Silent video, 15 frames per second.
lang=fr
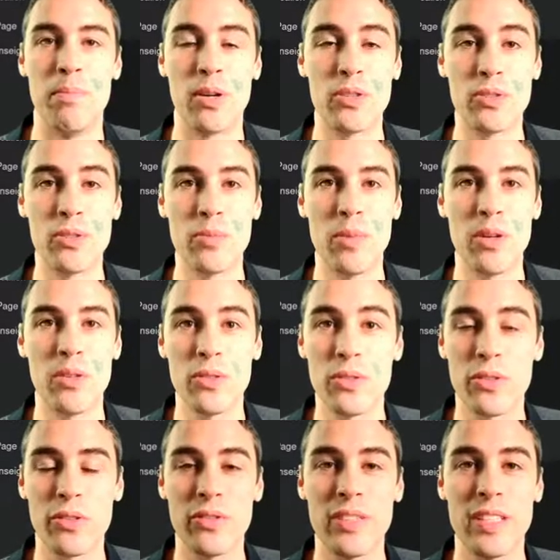Bonjour tout le monde,
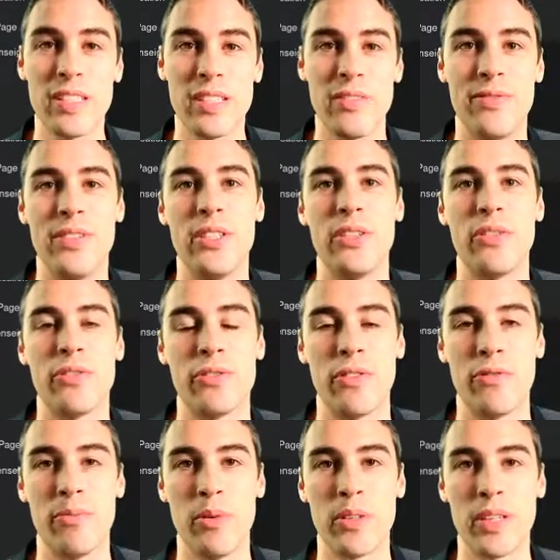aujourd'hui dans cette vidéo,
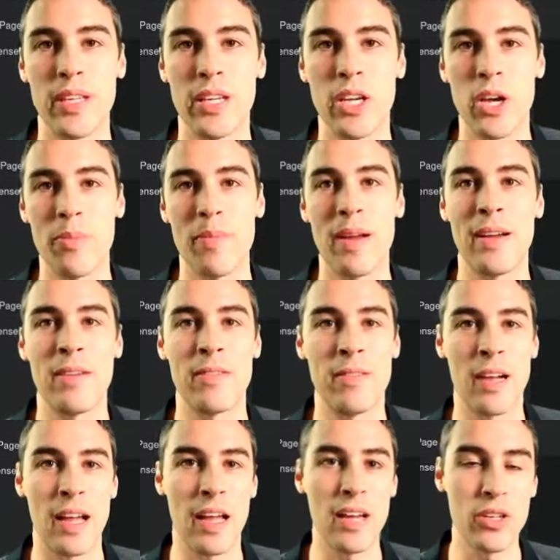je vais vous montrer comment
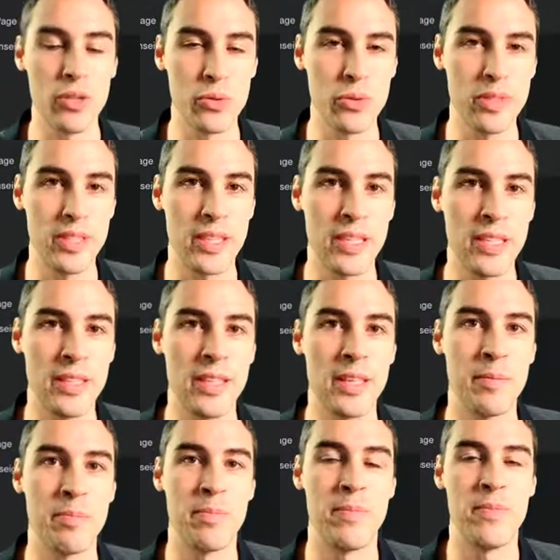rajouter
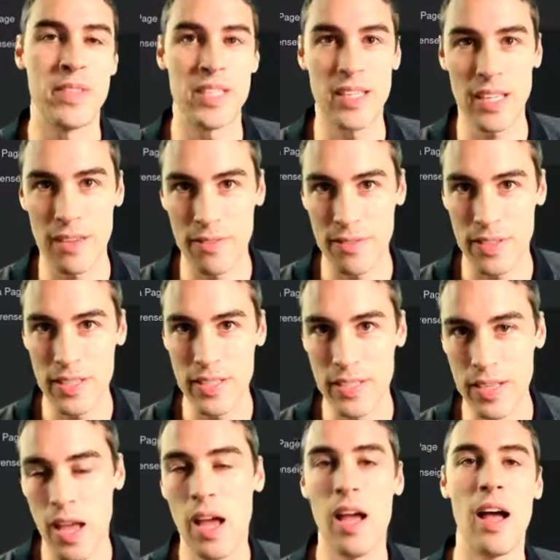des
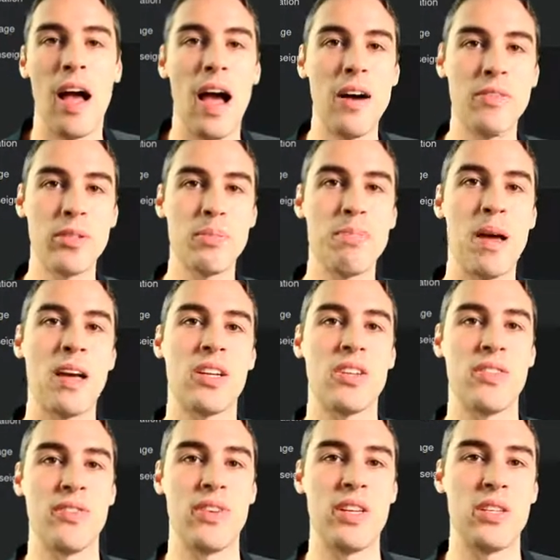services à votre
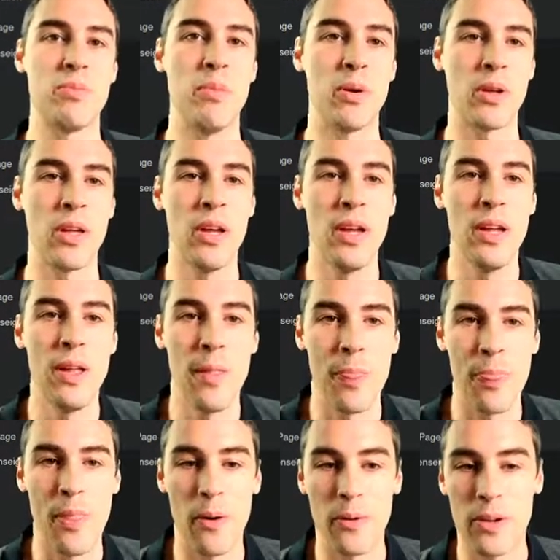page Facebook.
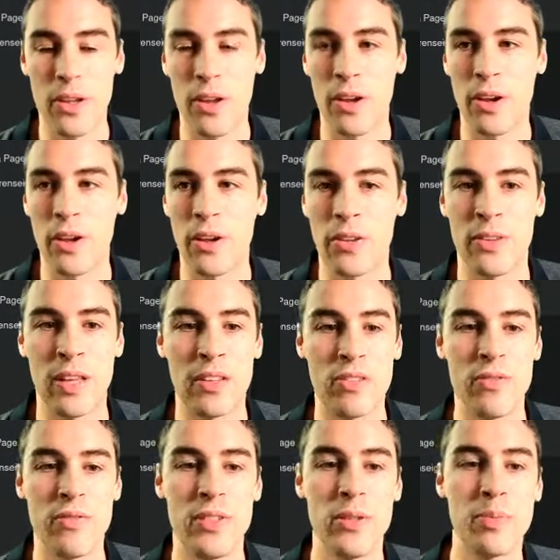Donc, euh, dans
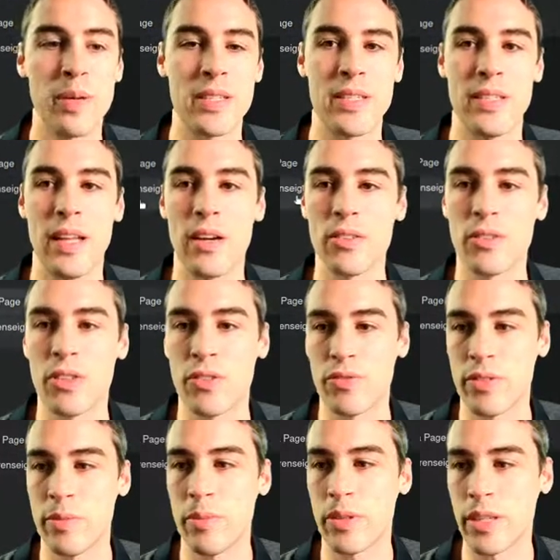une vidéo précédente, je
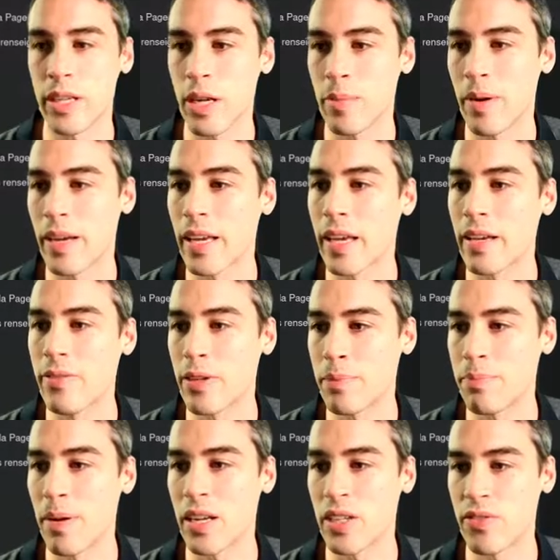vous ai montré comment créer
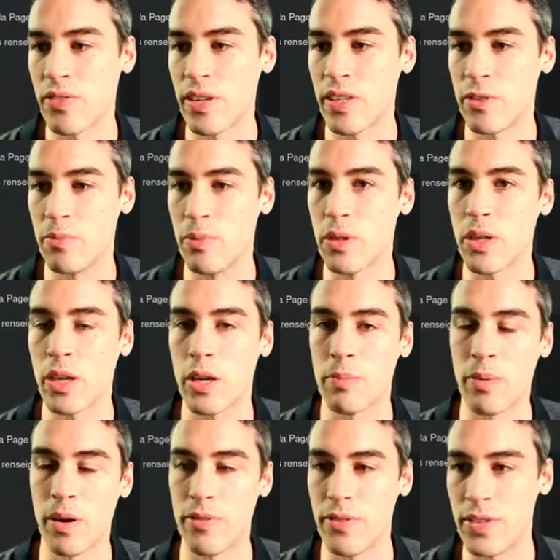votre page Facebook
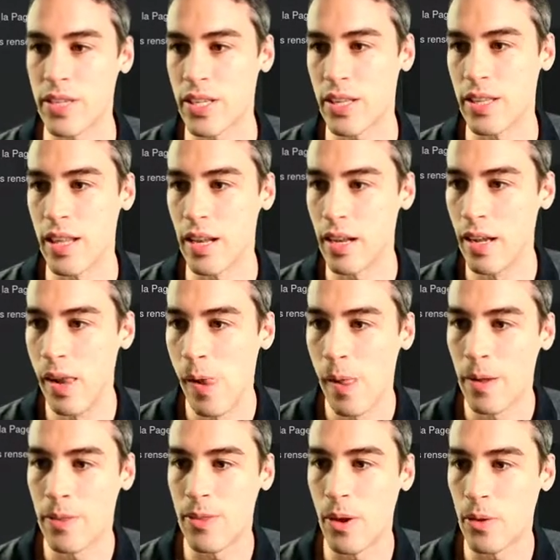professionnelle.
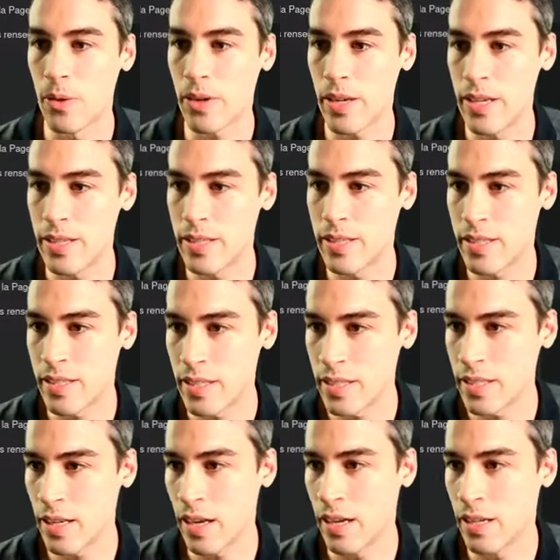Donc,
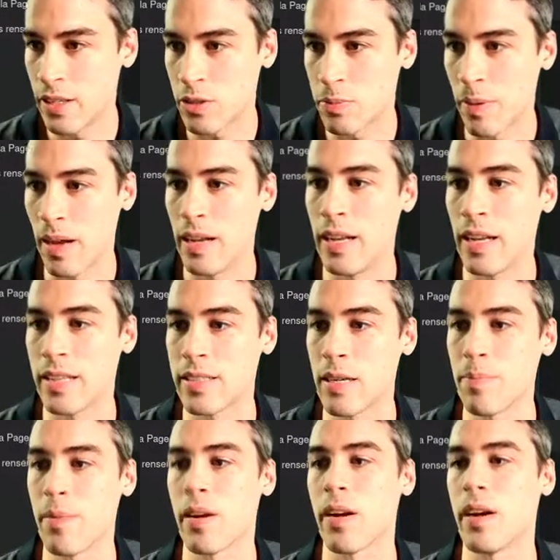ici, euh, je prends
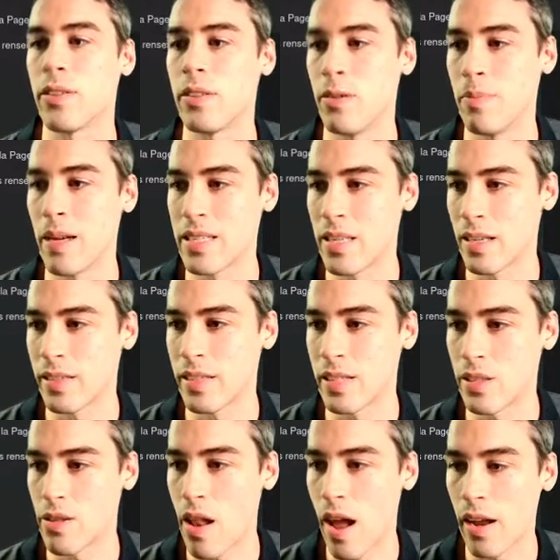l'exemple encore de ma santé
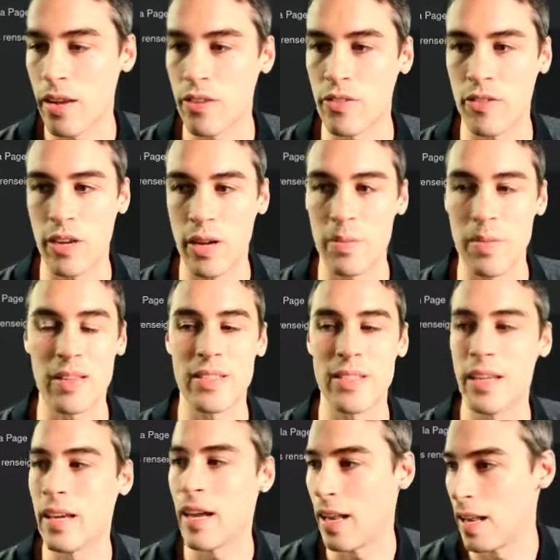solaire. Je vais
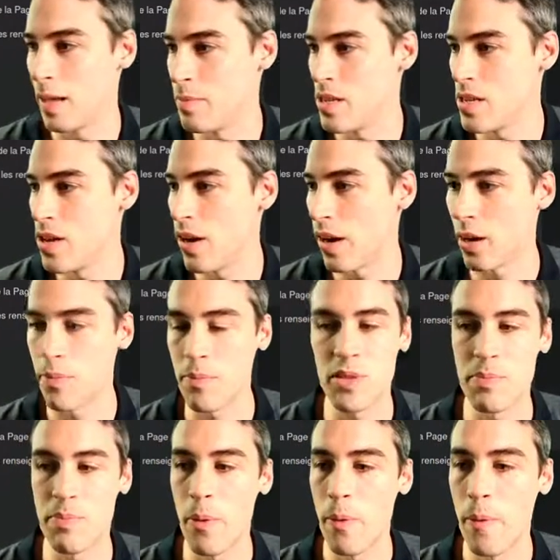commencer à l'améliorer un
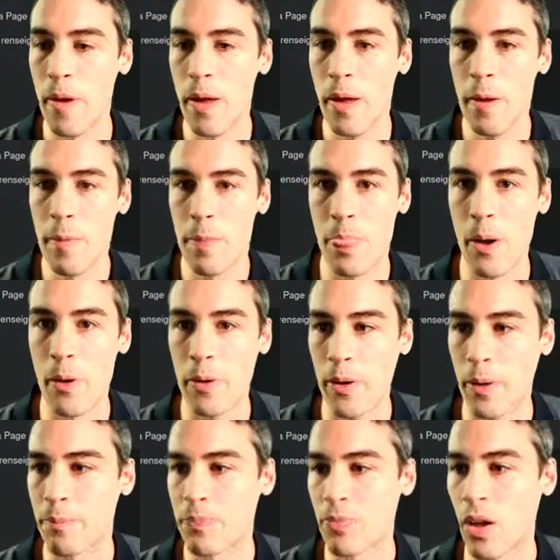petit peu. Donc,
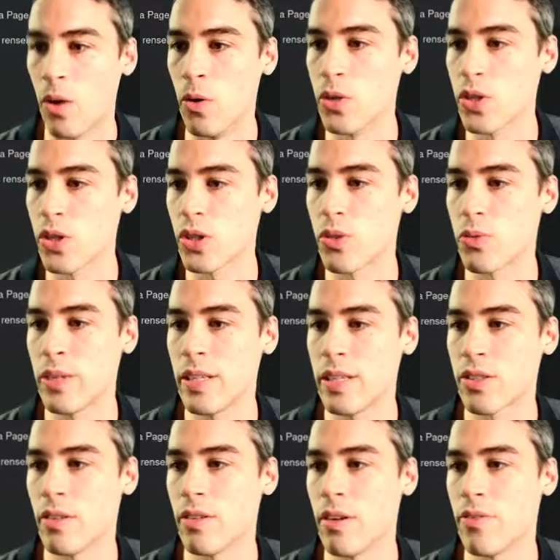aujourd'hui,
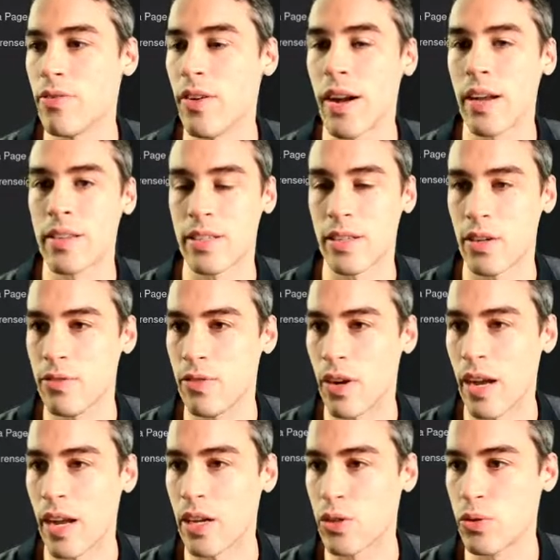ce qu'on va faire, c'est qu'on va
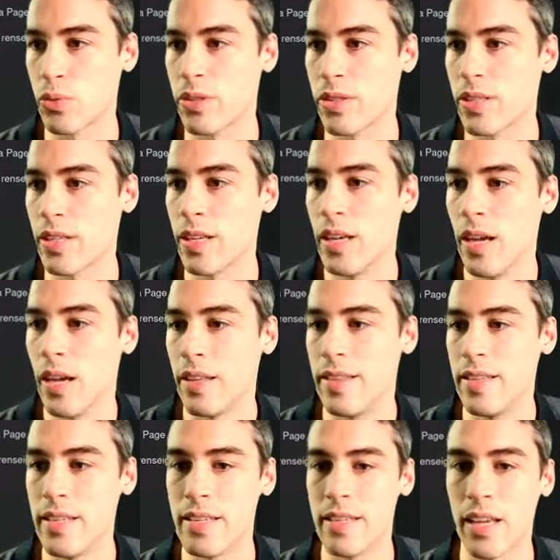rajouter
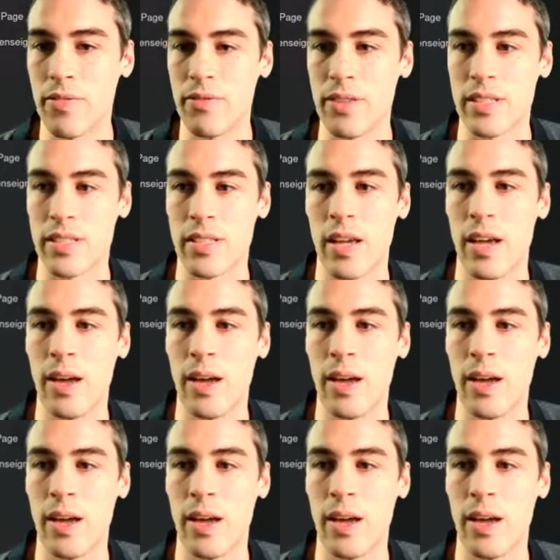des services.